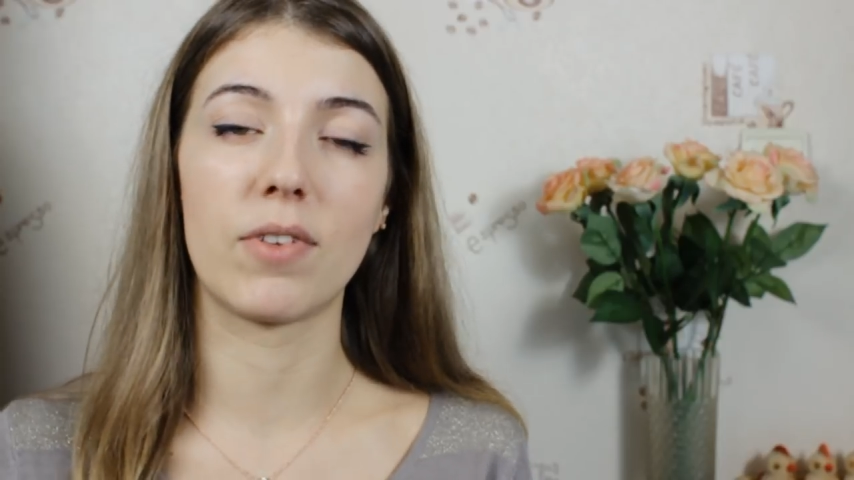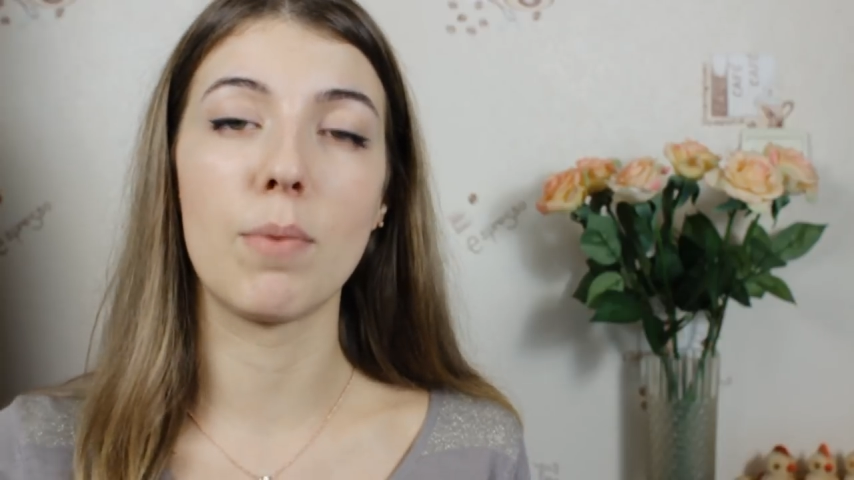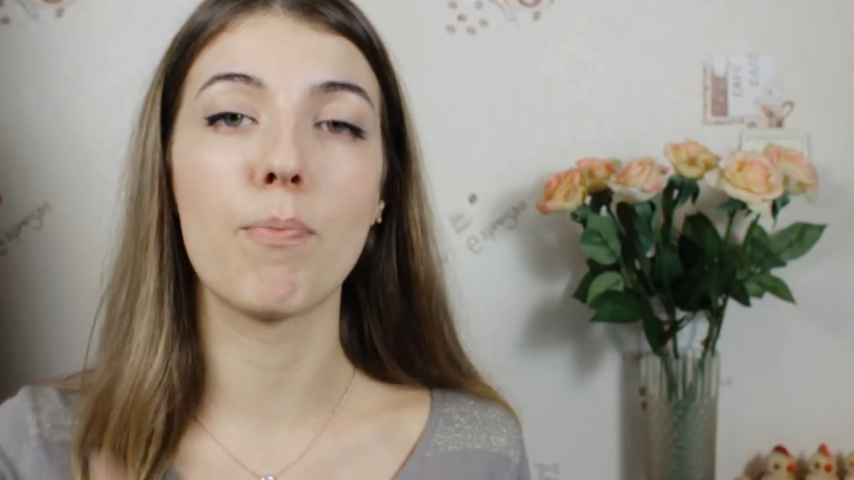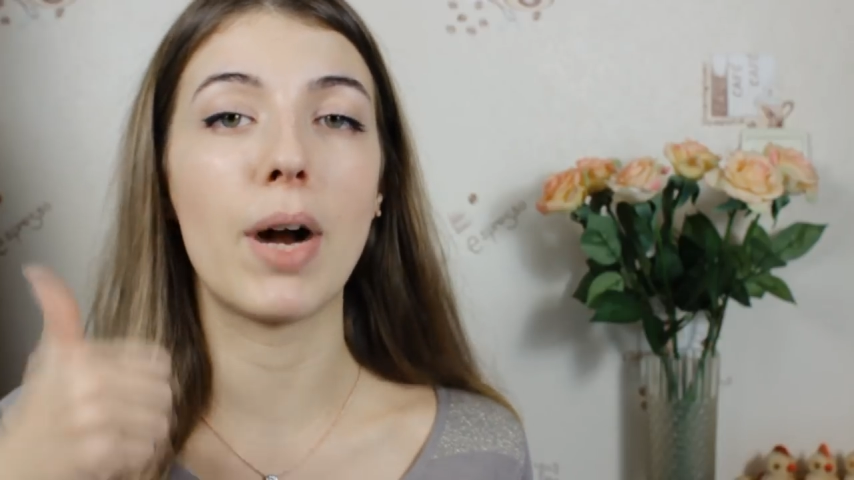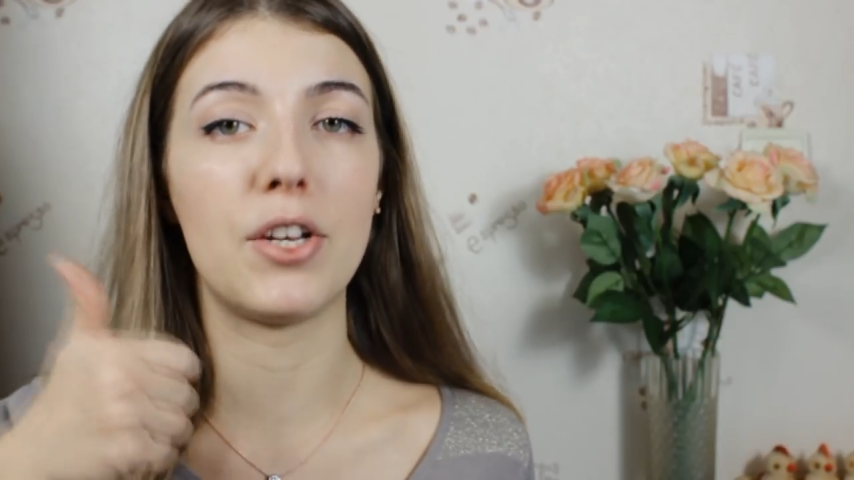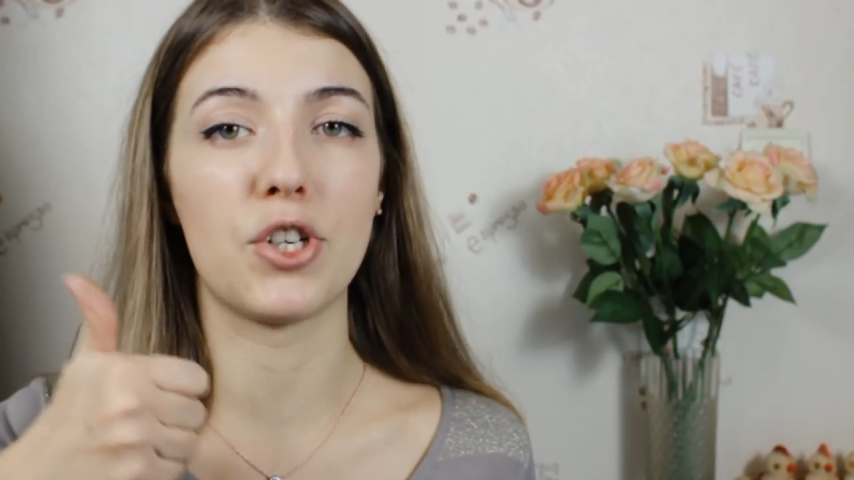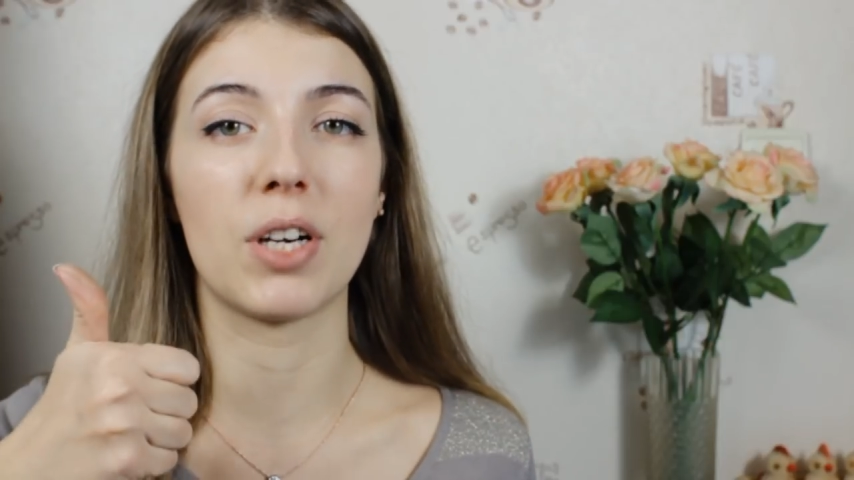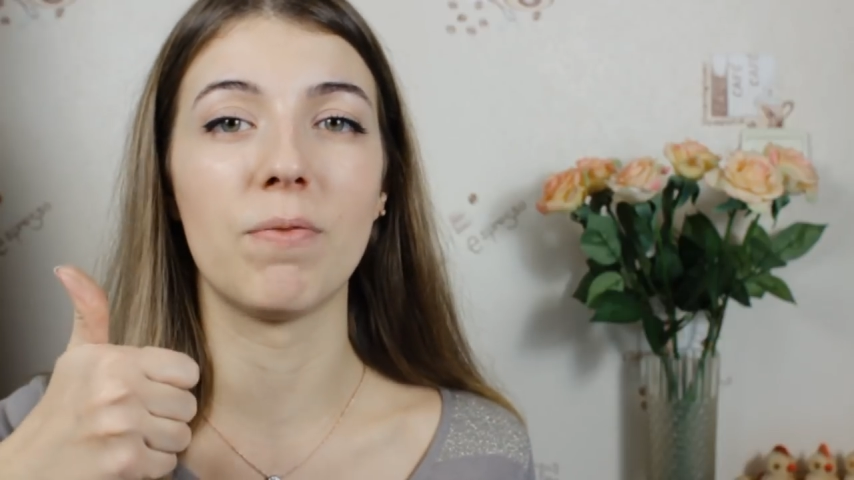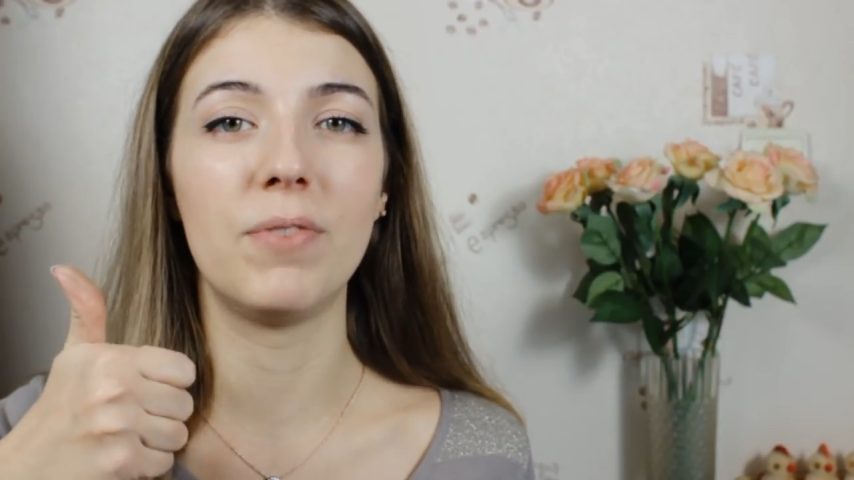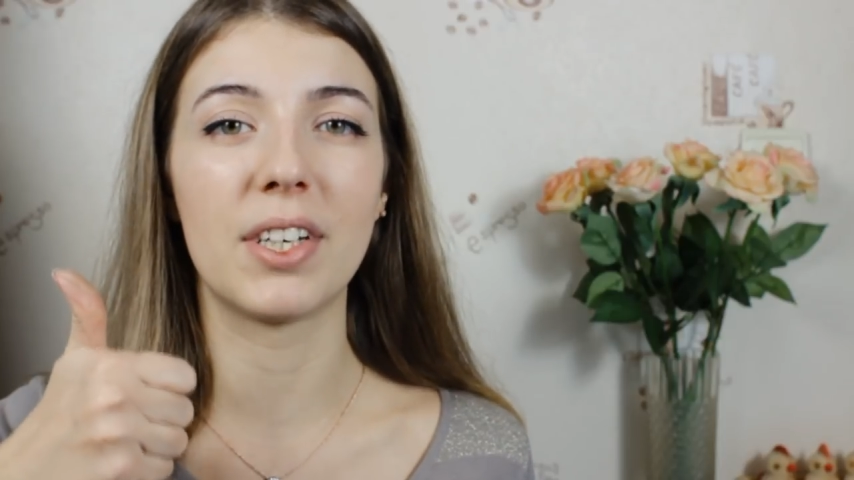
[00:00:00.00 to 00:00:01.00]
своим
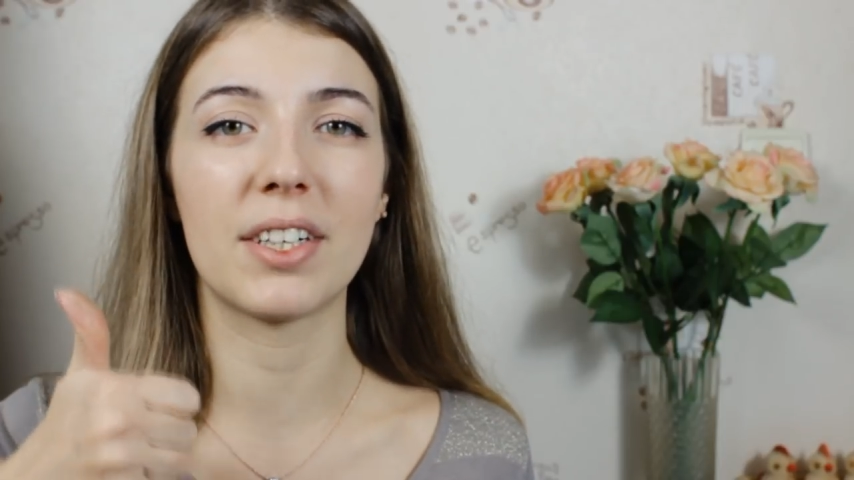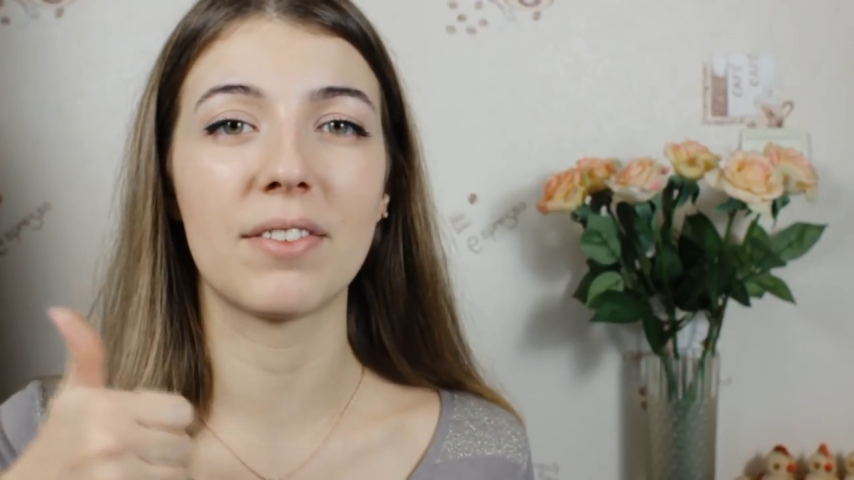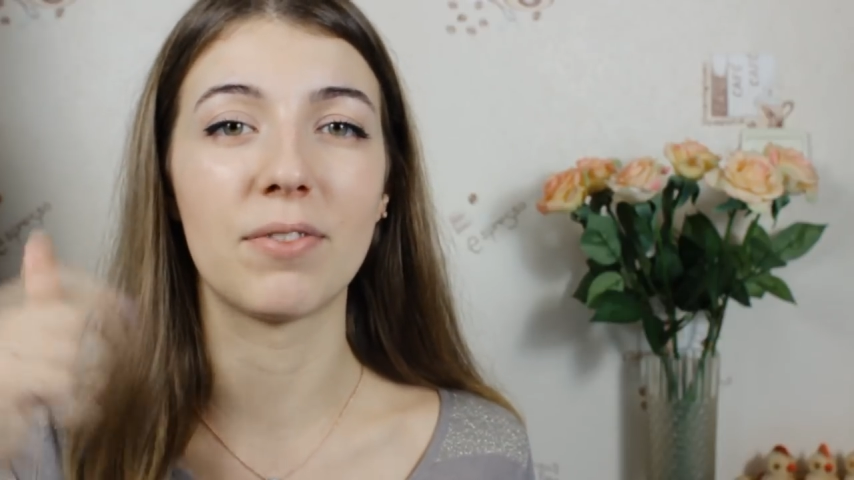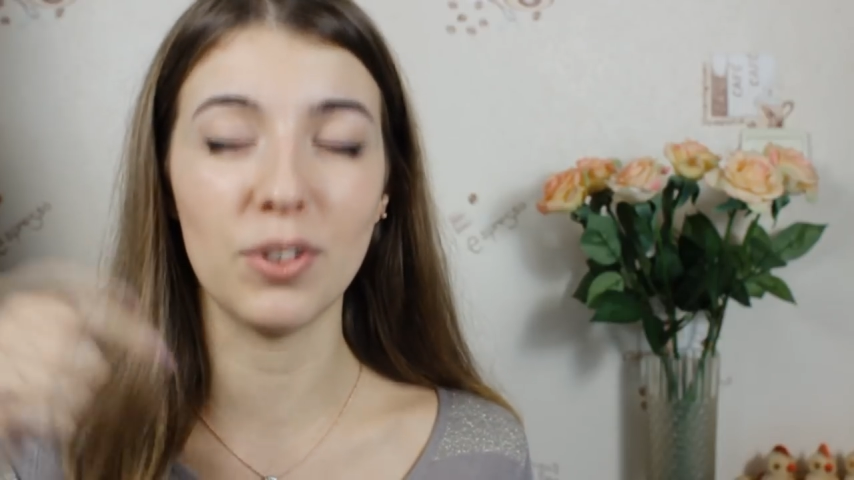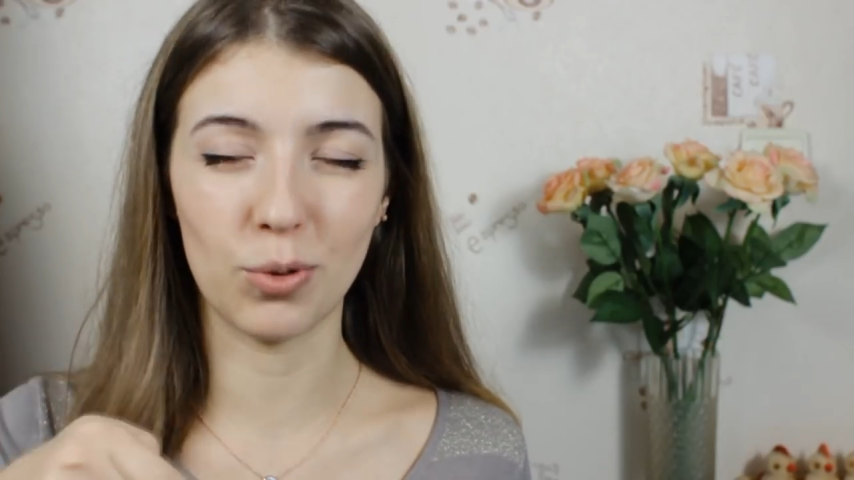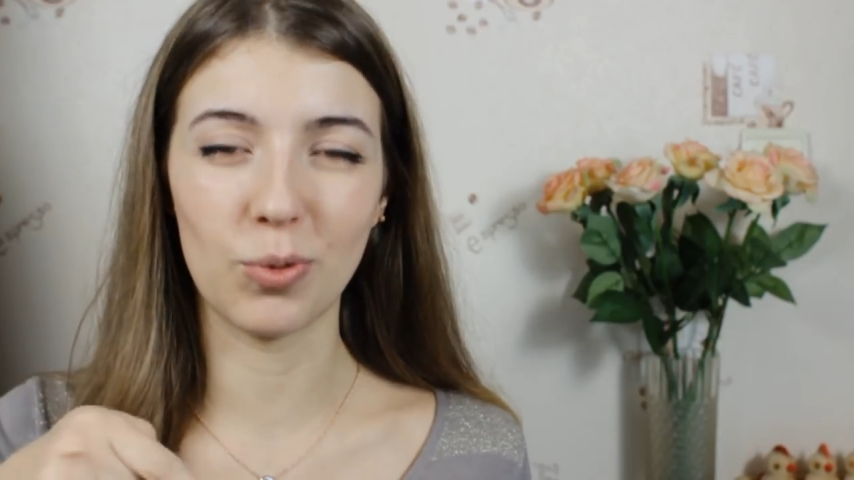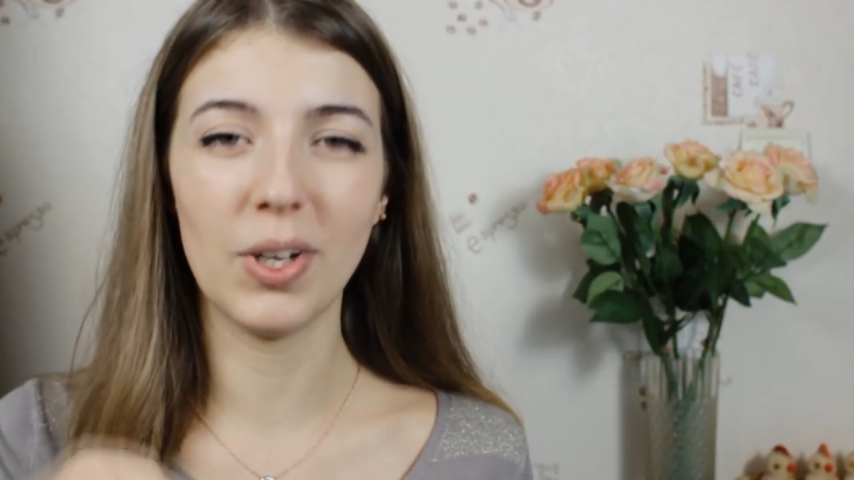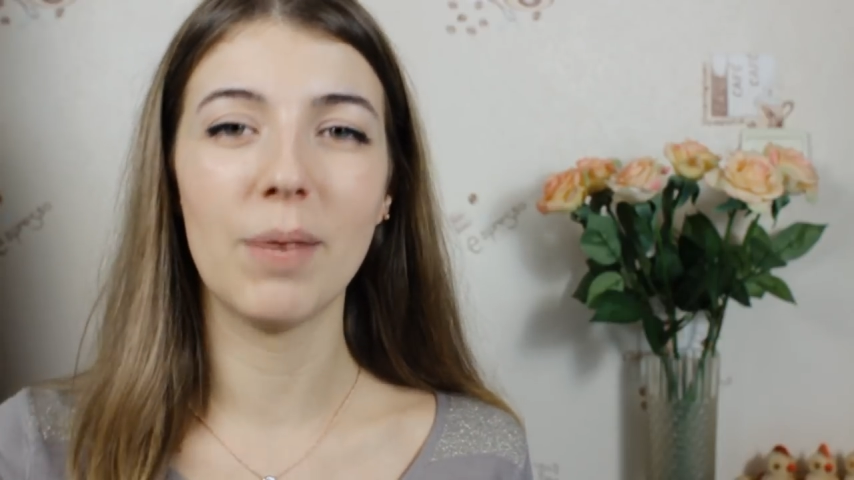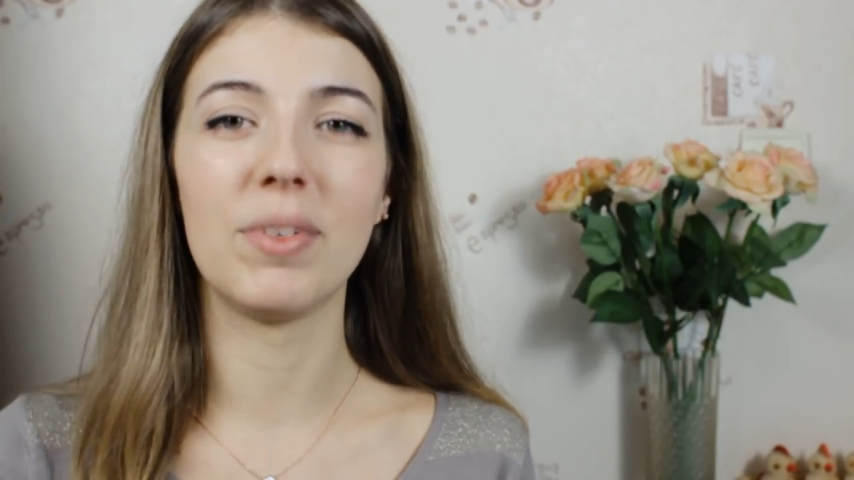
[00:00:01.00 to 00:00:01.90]
пальчиком вверх, внизу.